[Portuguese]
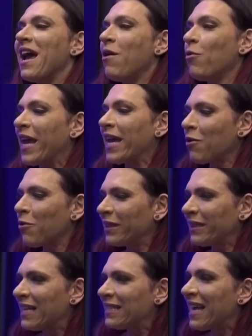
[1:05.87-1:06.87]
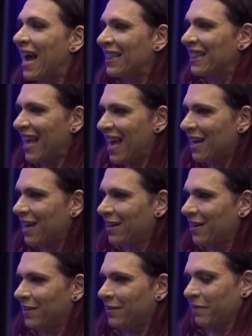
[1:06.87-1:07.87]
O que que acontece? A
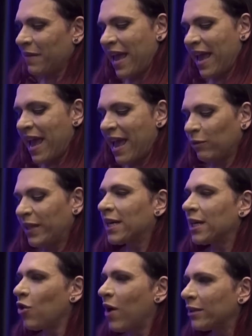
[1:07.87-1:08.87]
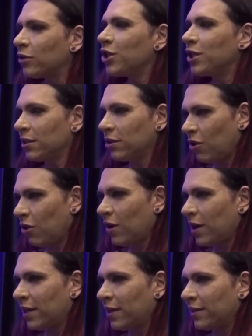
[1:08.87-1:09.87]
Deca é, é o decanoato de
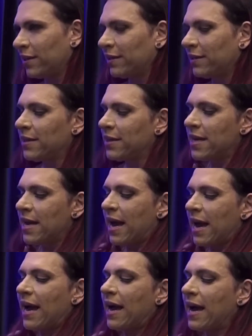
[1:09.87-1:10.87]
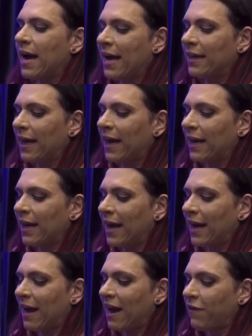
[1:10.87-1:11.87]
nandrolona. a, a,
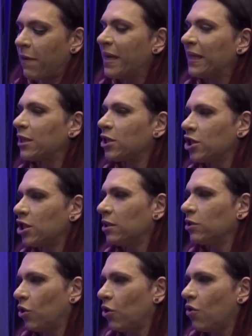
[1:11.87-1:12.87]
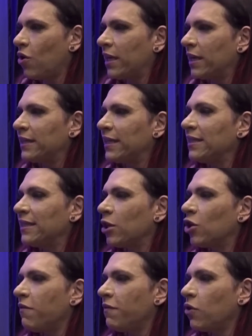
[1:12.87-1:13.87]
a família das androlonas é
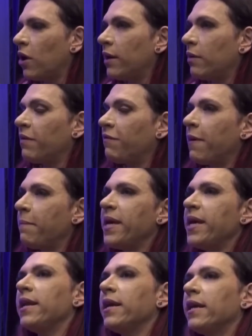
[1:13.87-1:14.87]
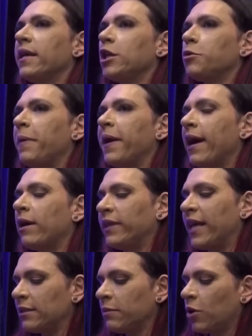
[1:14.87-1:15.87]
19 nora. É uma família que eles pegaram o
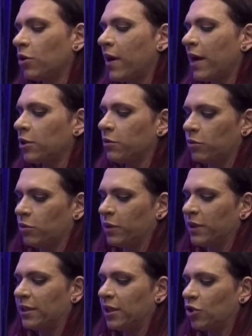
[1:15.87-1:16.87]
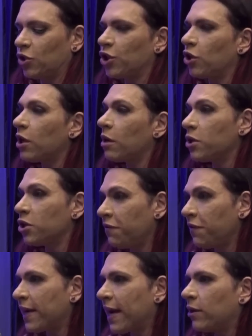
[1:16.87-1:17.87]
19 átomo da testosterona
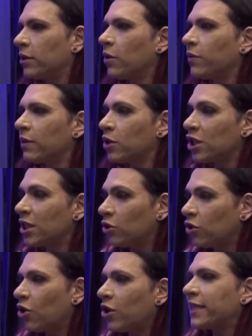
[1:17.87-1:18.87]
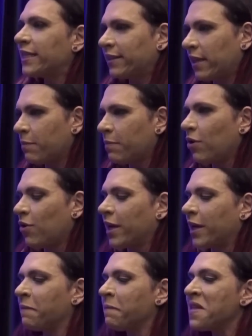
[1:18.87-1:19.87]
modificaram. Então são as nandrolonas e a
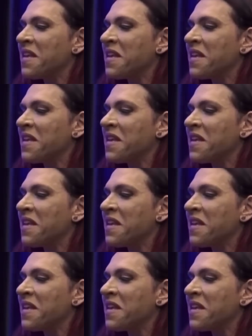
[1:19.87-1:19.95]
trembolona.